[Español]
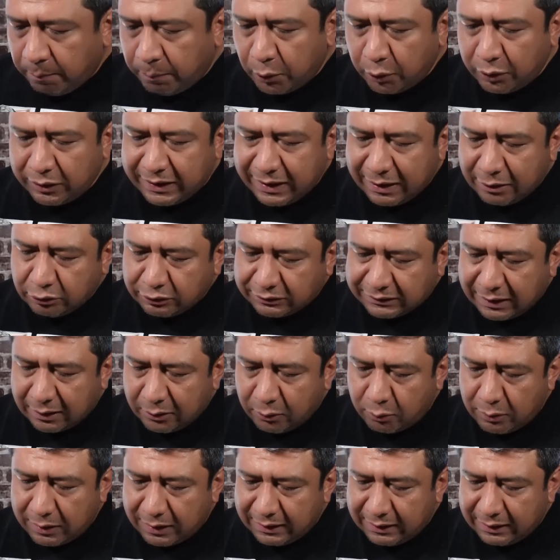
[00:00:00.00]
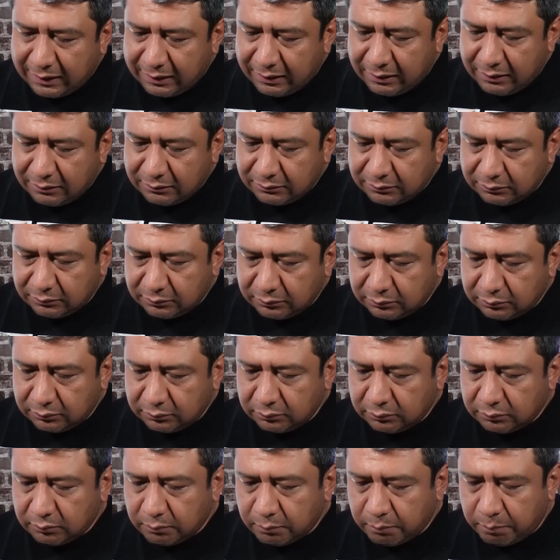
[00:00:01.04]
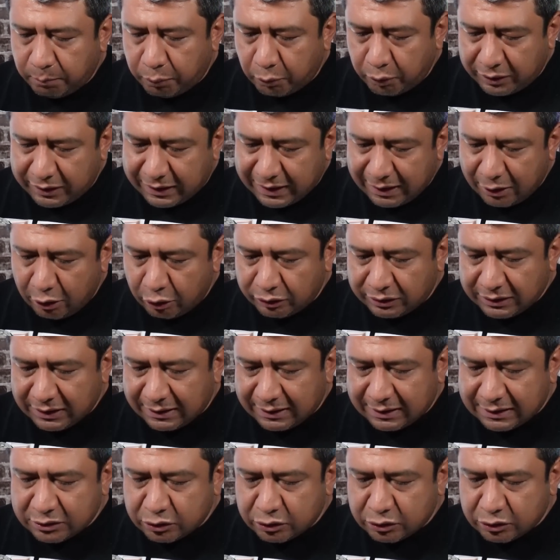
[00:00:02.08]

¿Por qué Oscar Wale? ¿Por qué otra